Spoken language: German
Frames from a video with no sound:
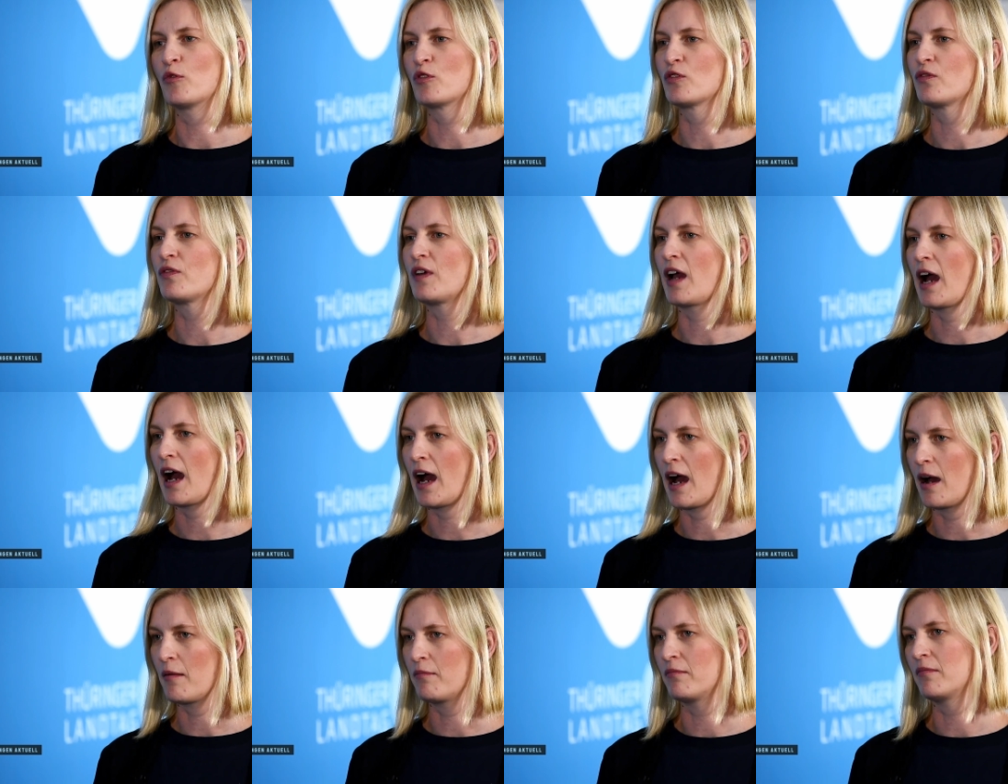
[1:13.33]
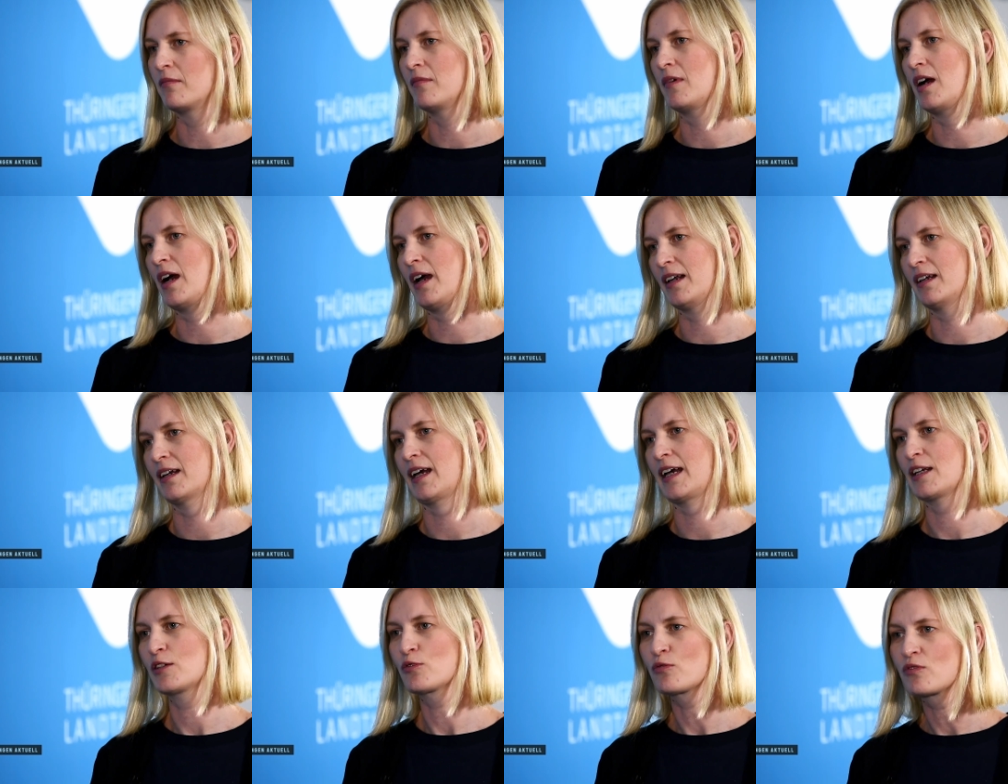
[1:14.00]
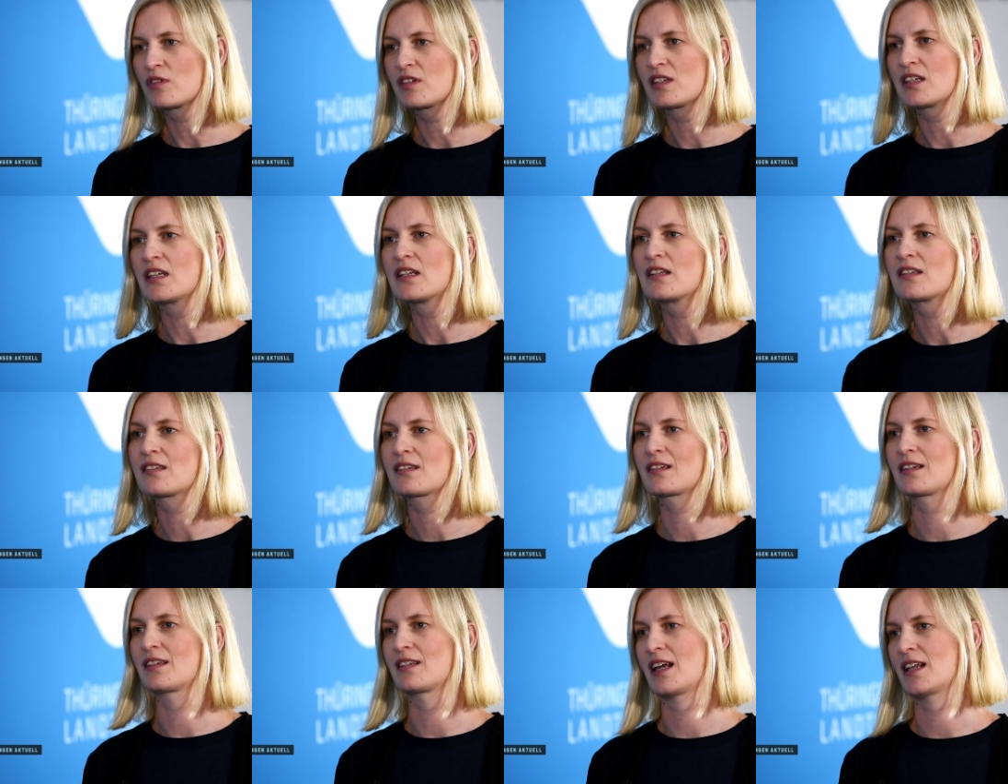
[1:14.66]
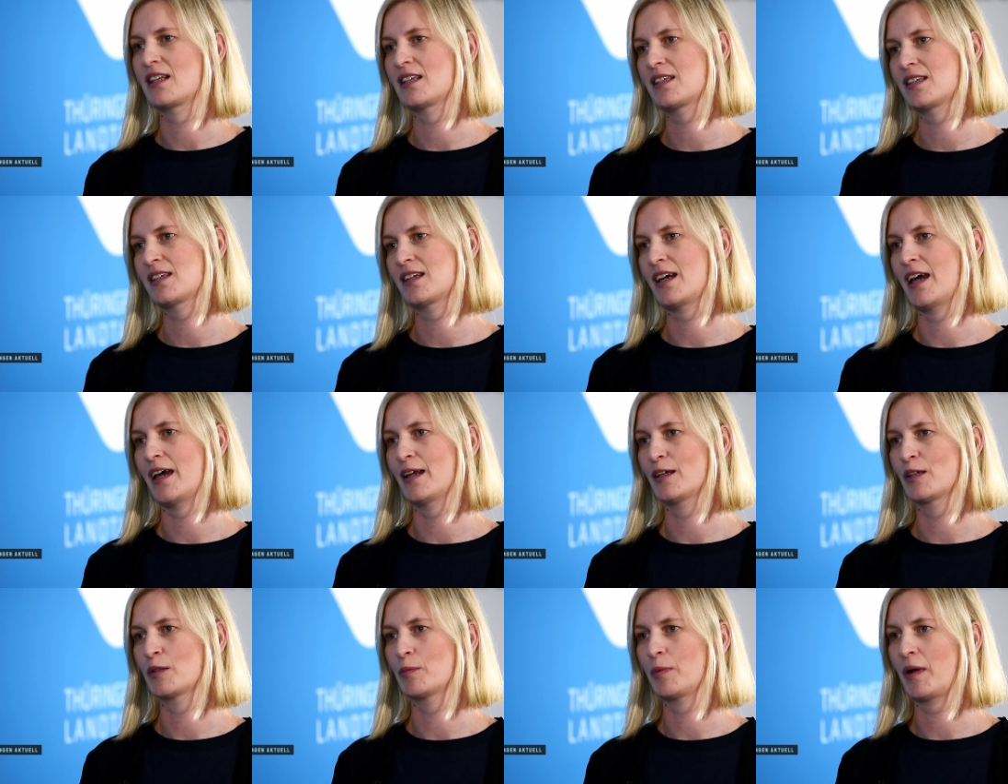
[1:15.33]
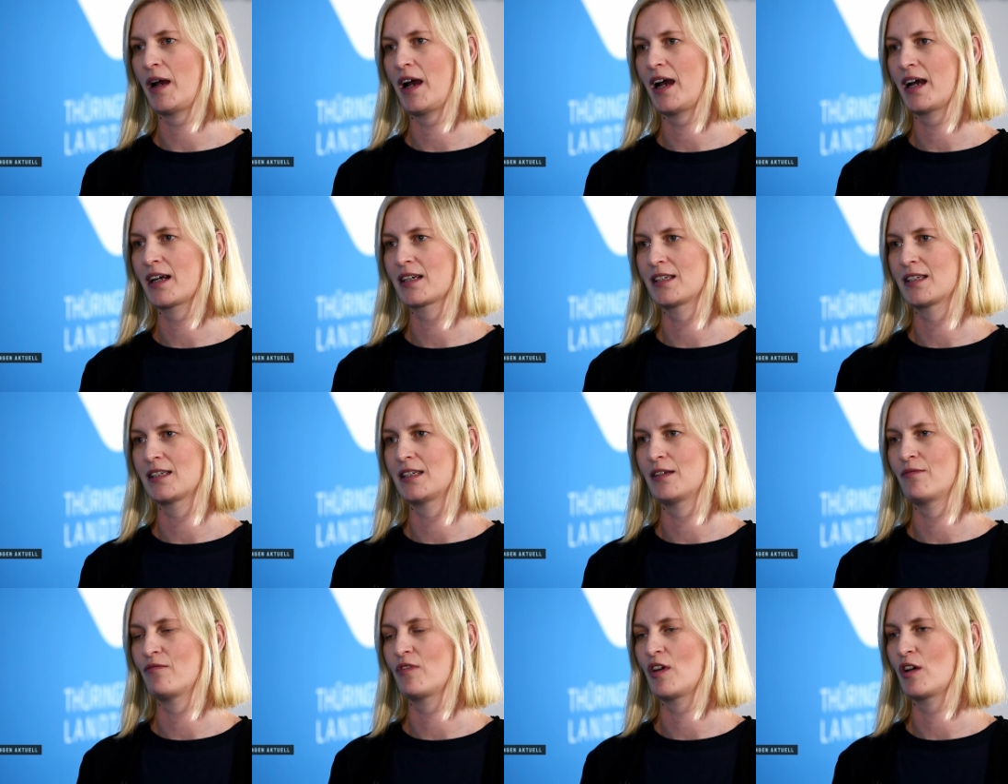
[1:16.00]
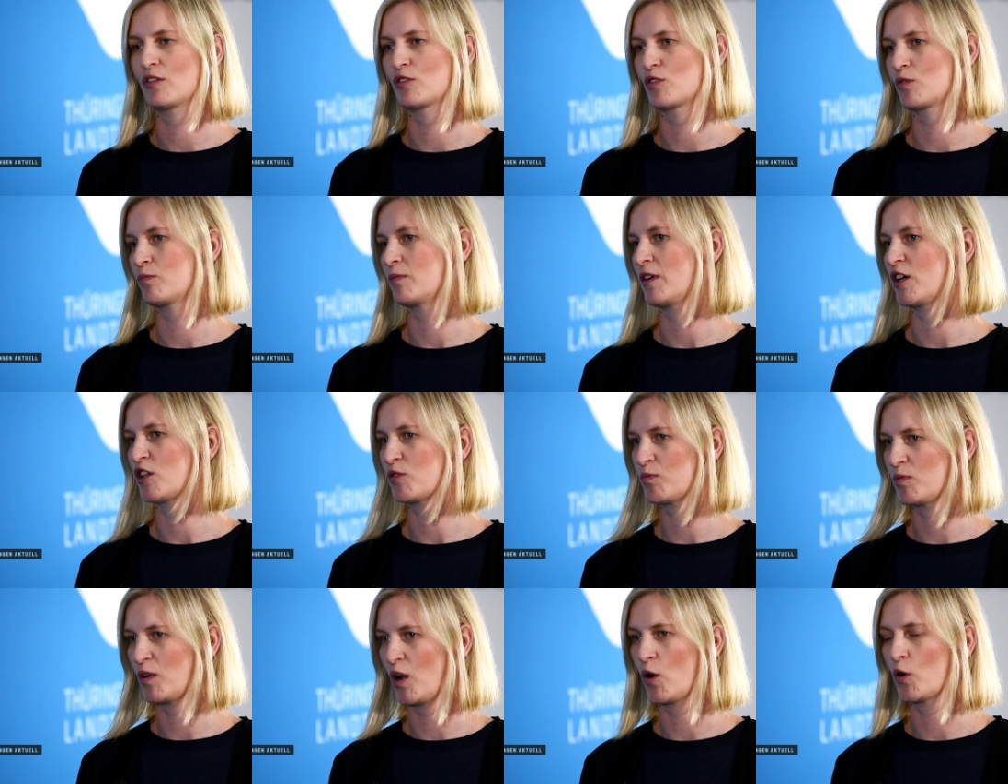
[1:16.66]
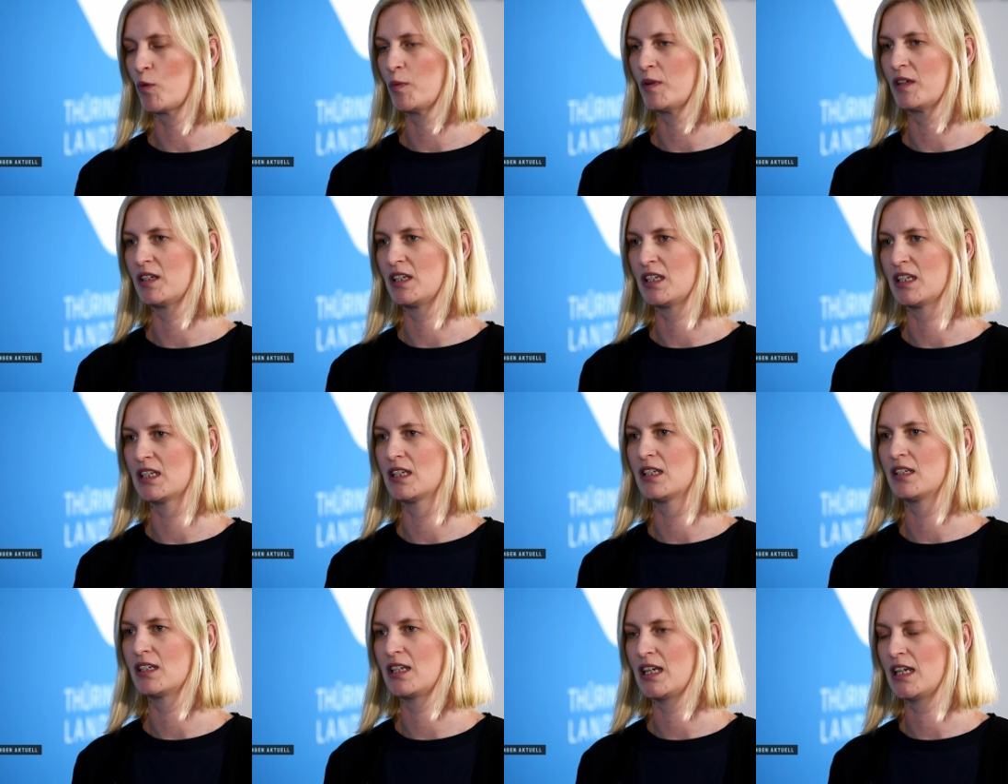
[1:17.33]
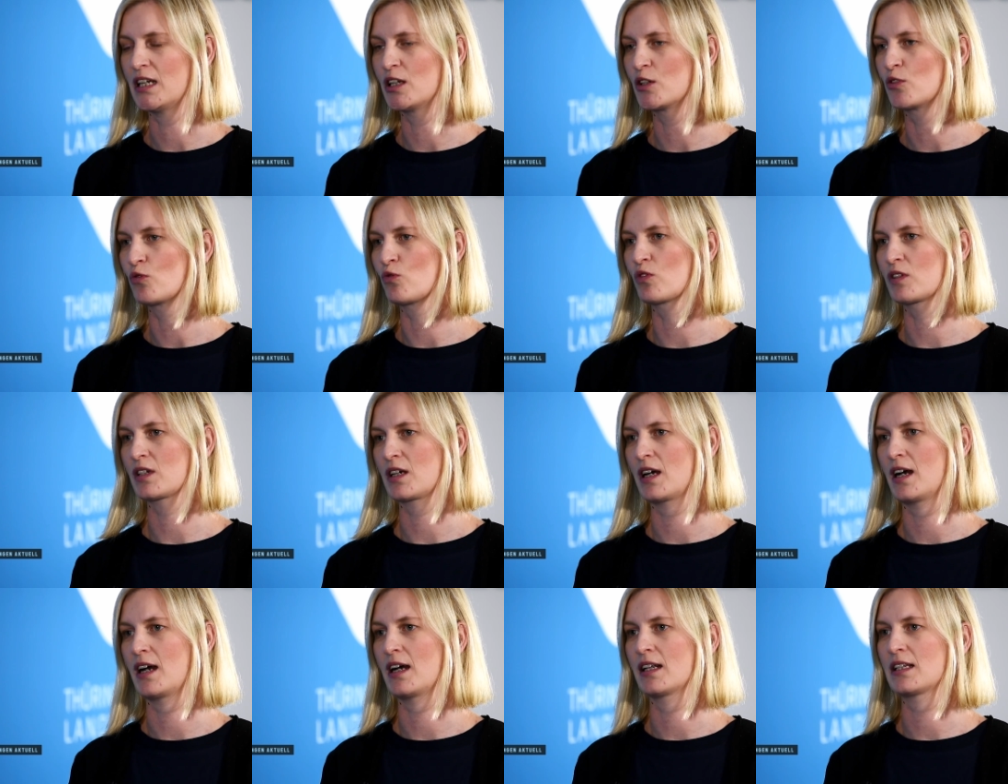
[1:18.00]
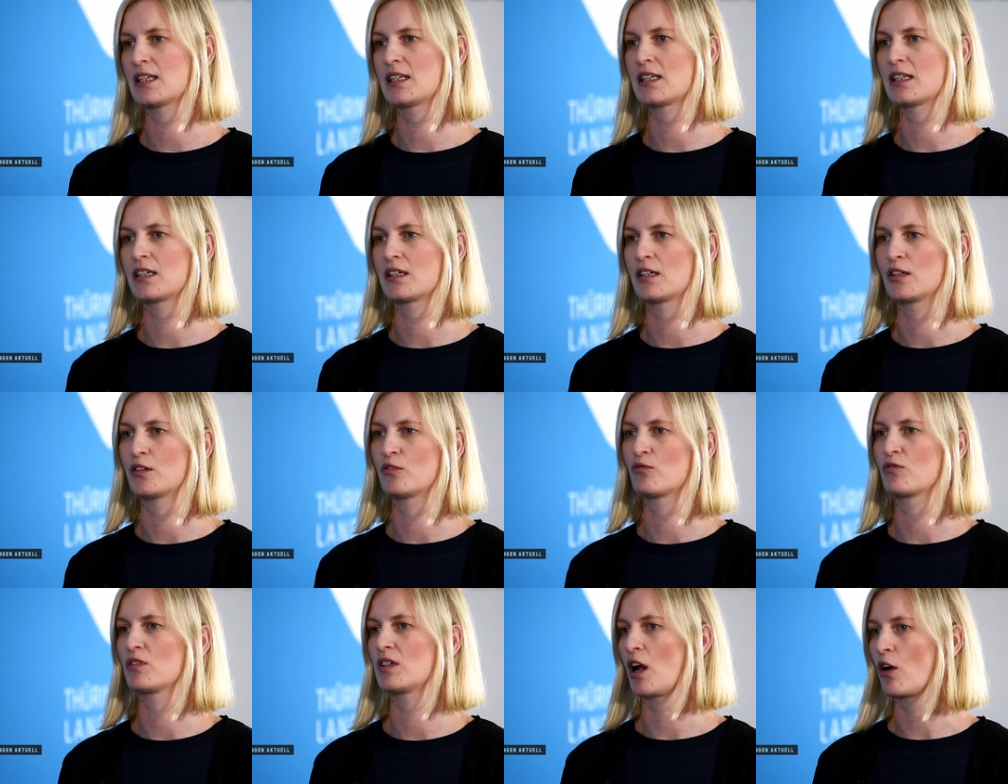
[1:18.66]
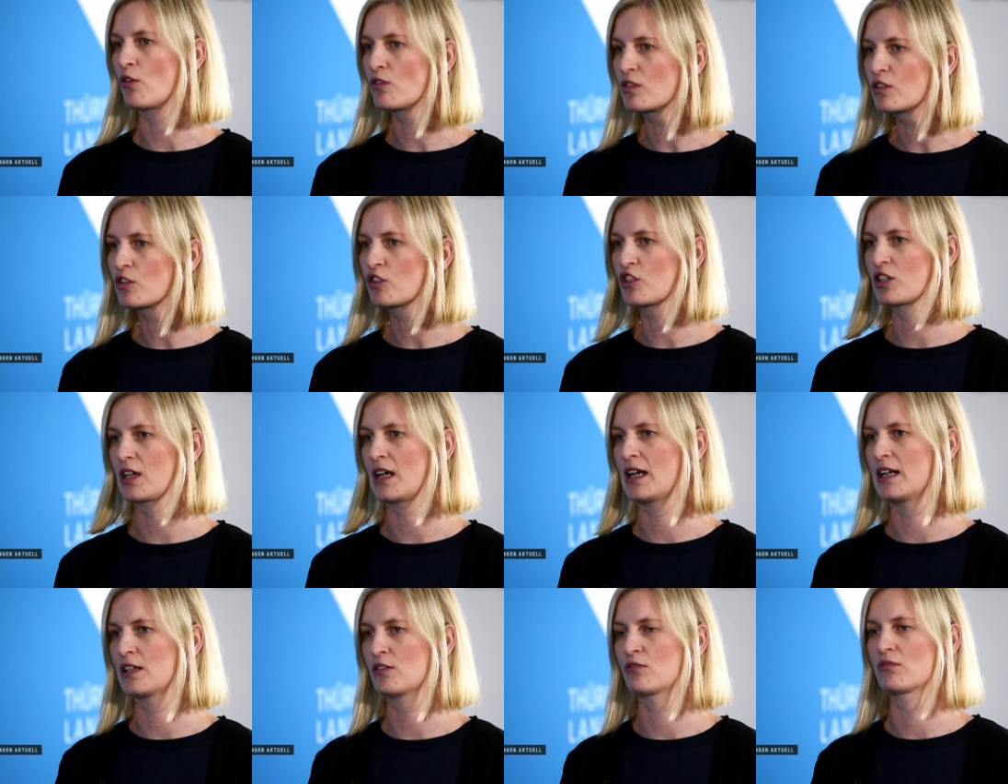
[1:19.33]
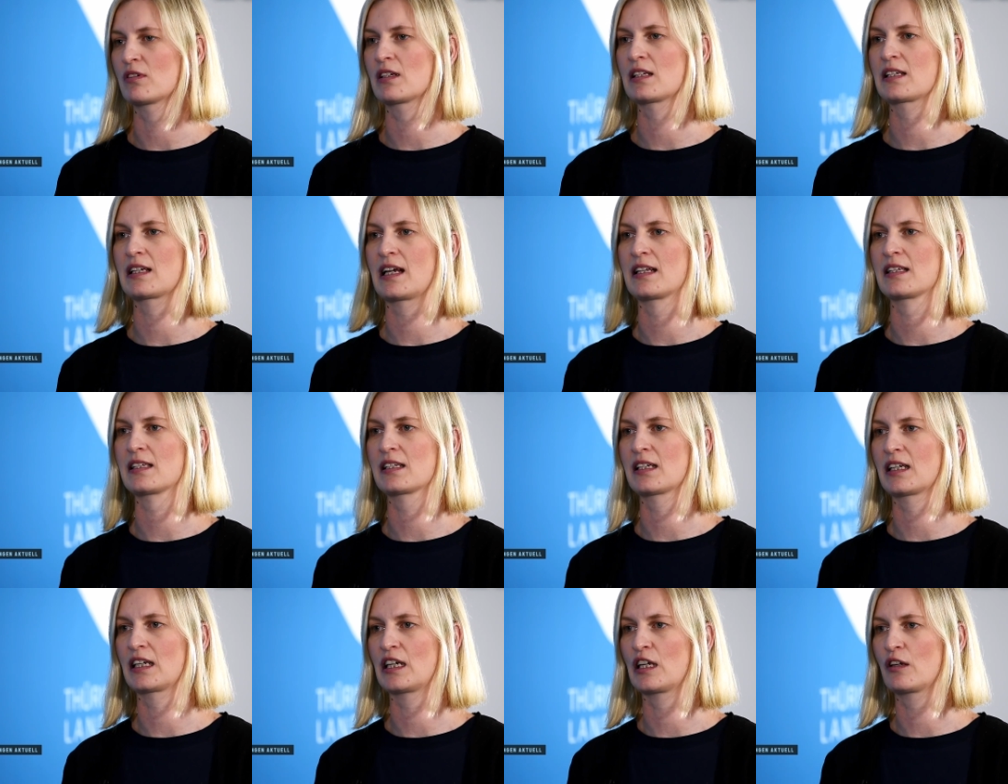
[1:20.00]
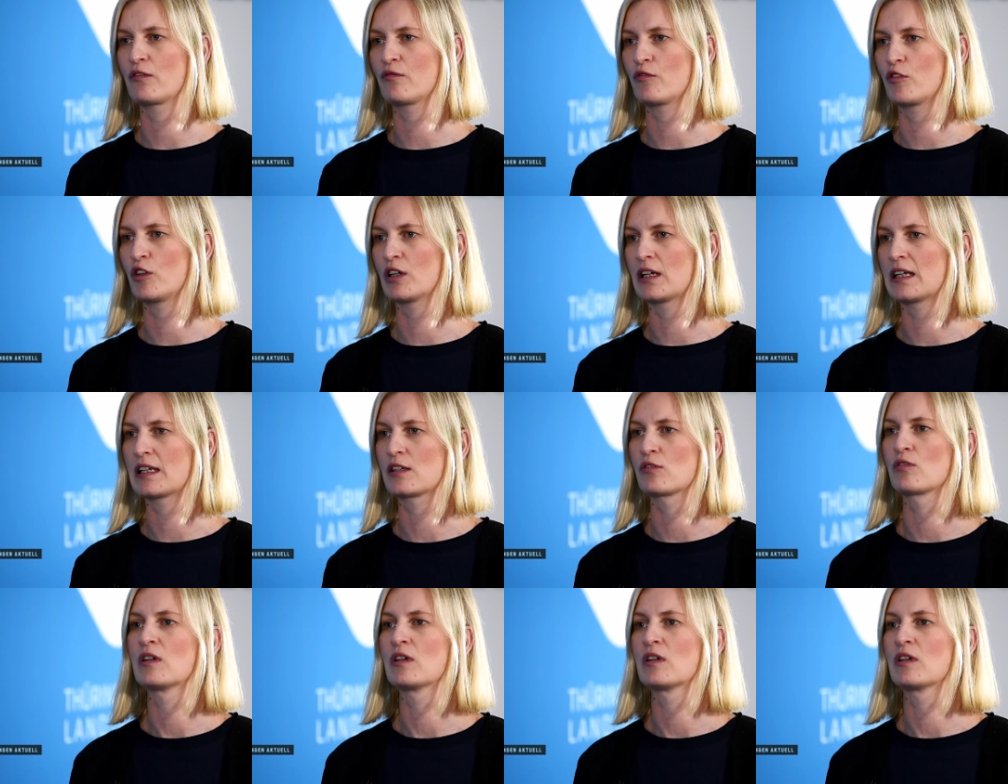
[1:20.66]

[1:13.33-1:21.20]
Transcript: Und wir haben ein Rettungsdienstgesetz eingebracht, in dem wir zum Beispiel auch über den Telenotarzt äh, und die Ausgestaltung des Ganzen reden wollen.